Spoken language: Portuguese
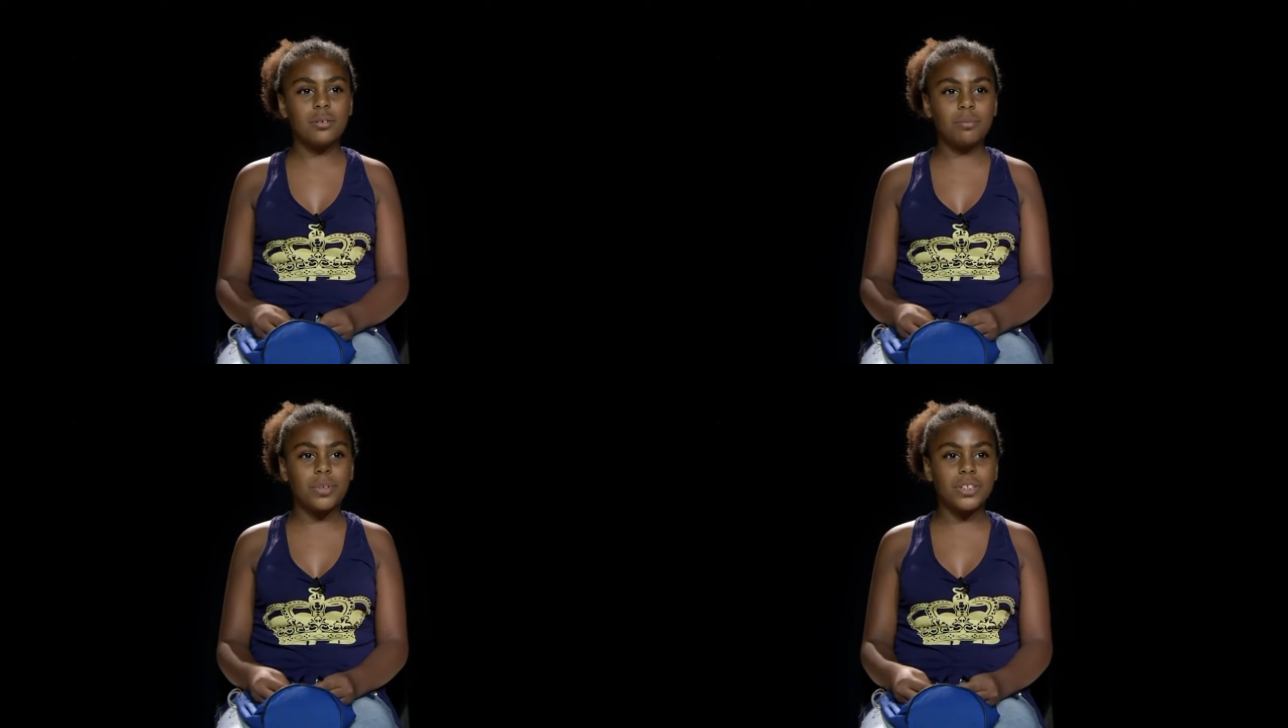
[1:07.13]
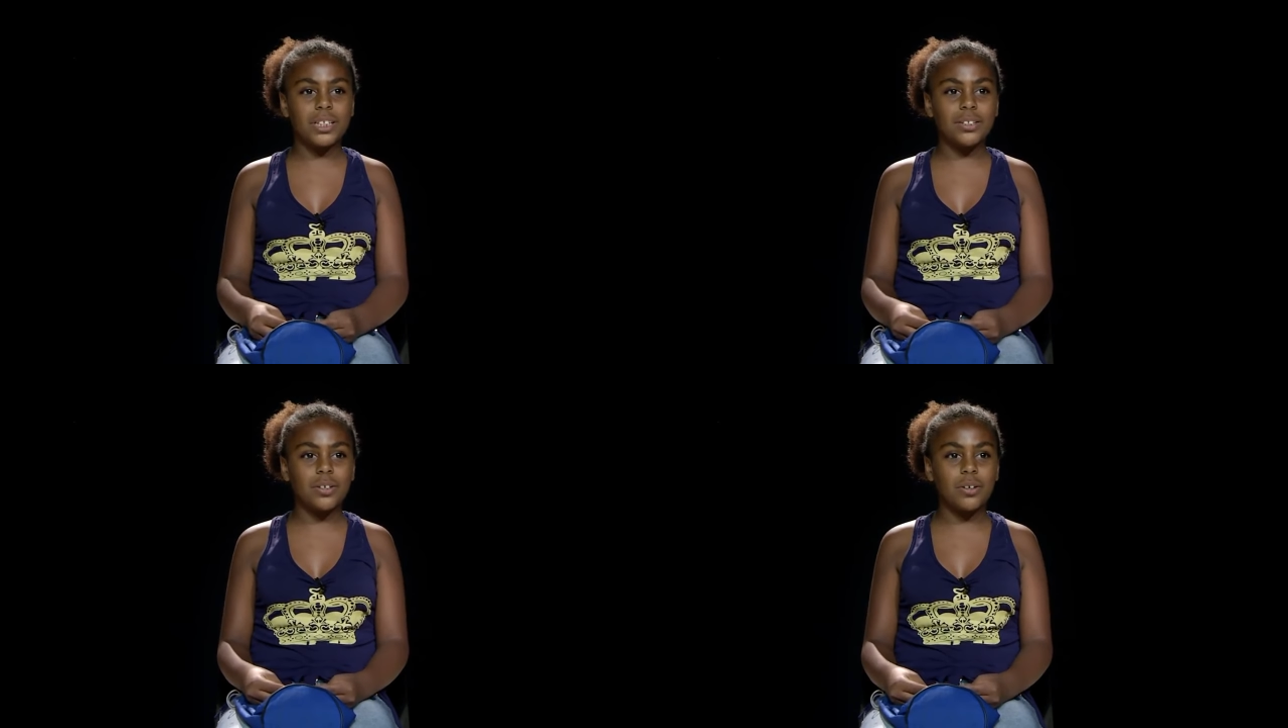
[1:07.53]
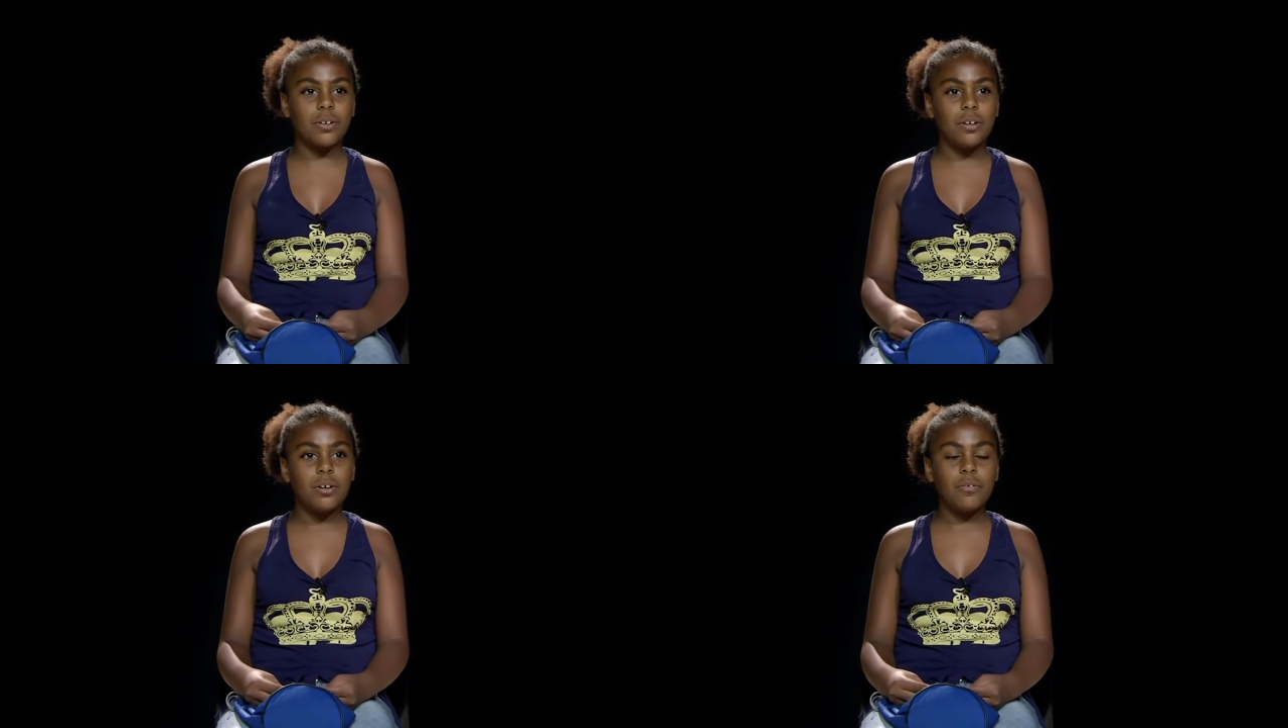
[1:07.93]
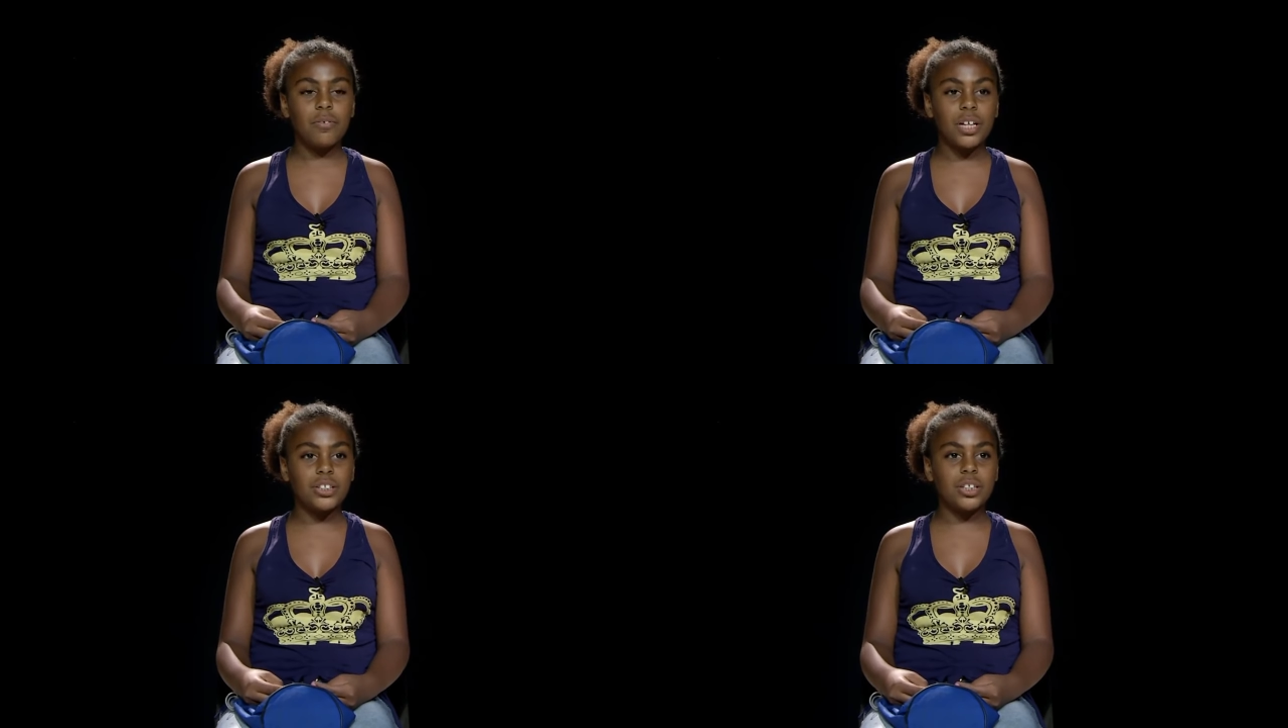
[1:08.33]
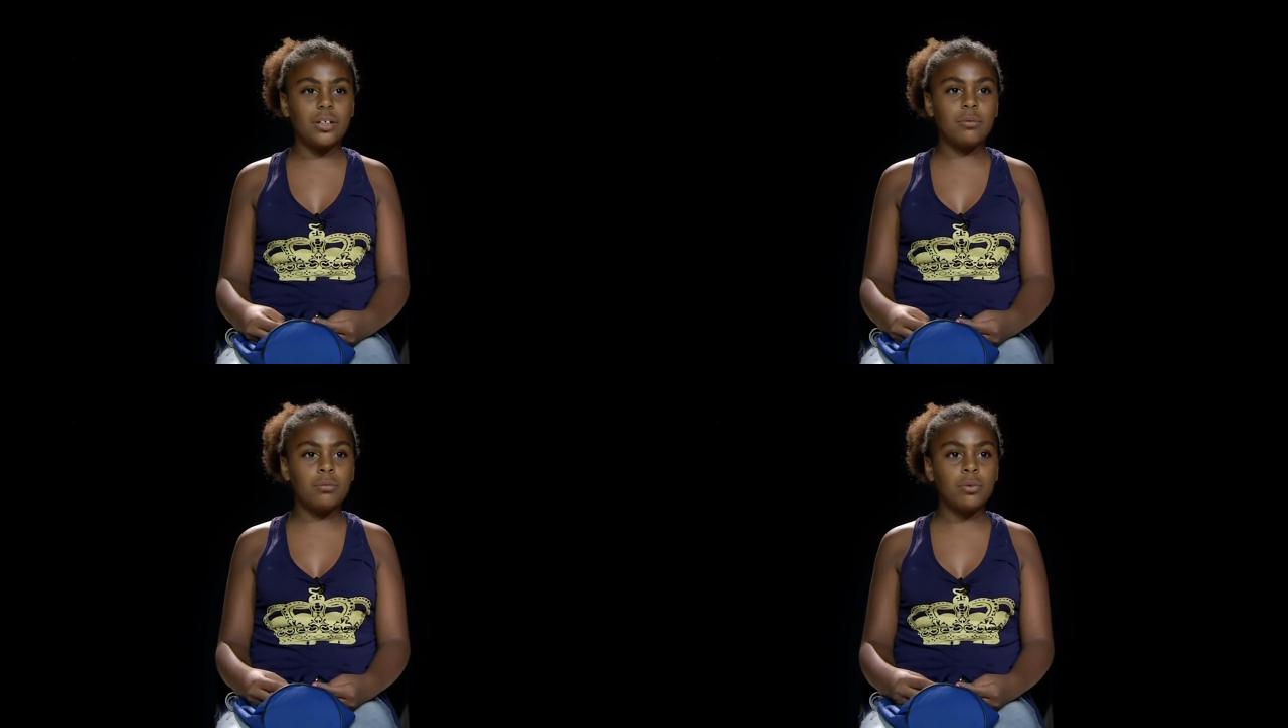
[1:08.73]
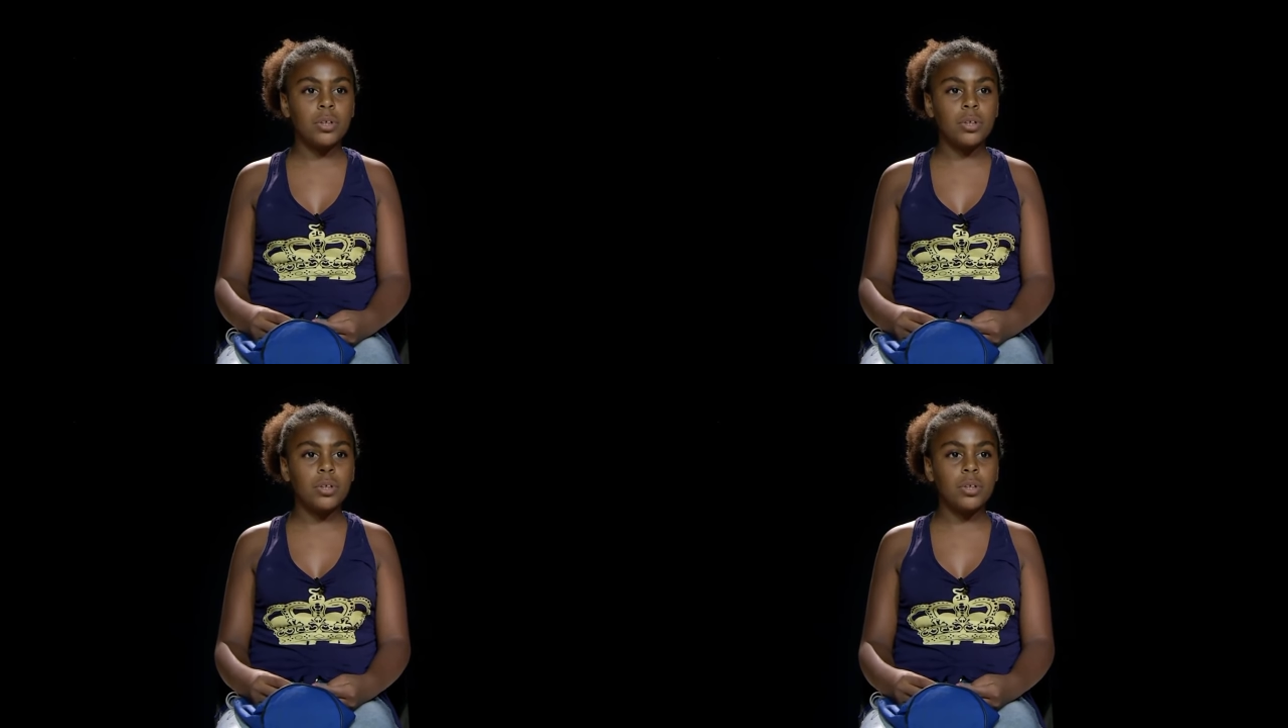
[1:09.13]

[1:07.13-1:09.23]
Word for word: Não pode ter só feijão.